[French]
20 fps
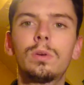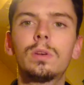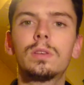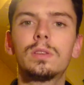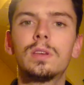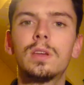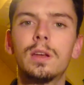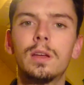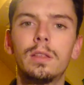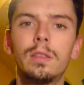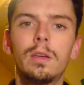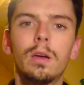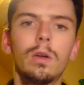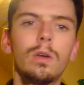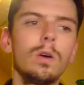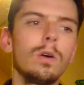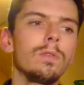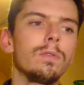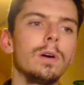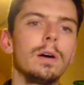qu'est-ce qu'il y a à
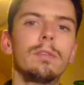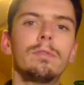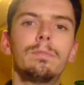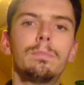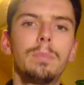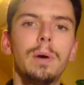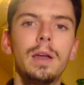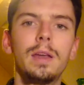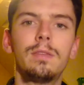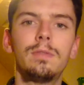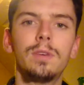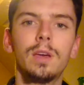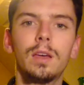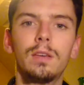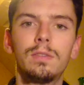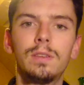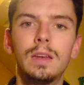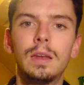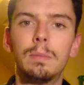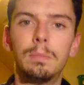l'intérieur, on va pas aller
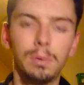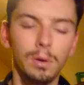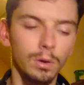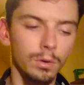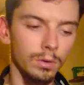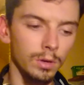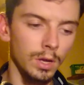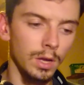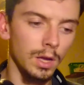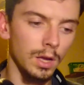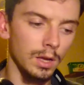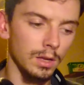vérifier les plans,